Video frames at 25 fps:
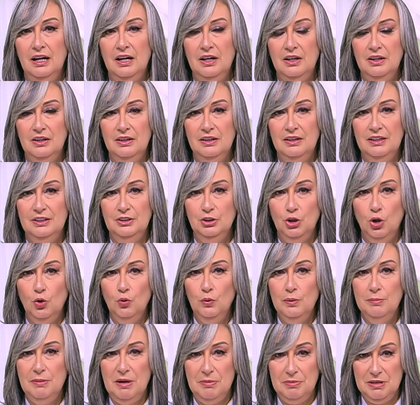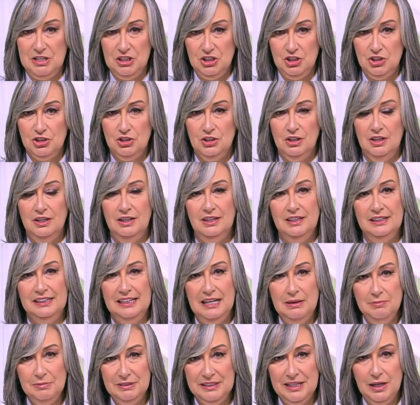آه، ان هو ما يبقاش آه،
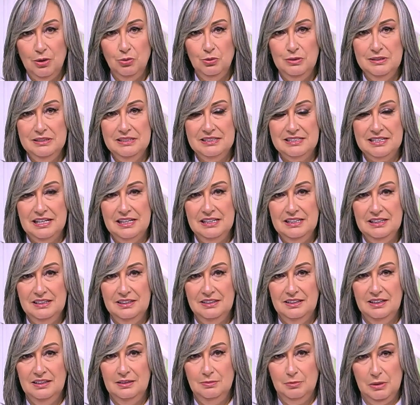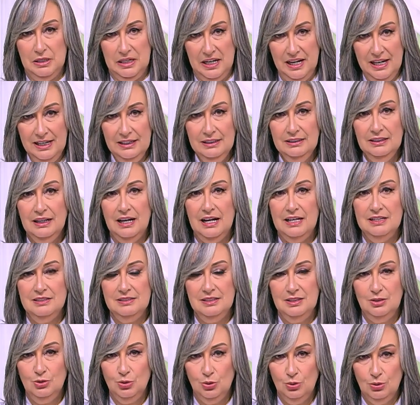جامد قوي زي المرانج لا
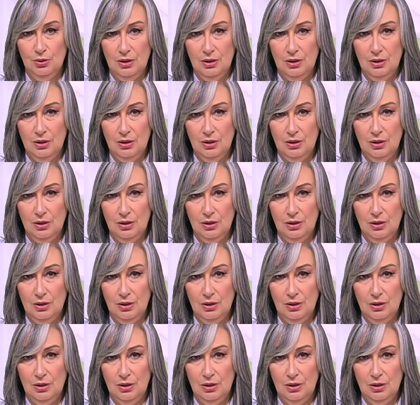عايزينه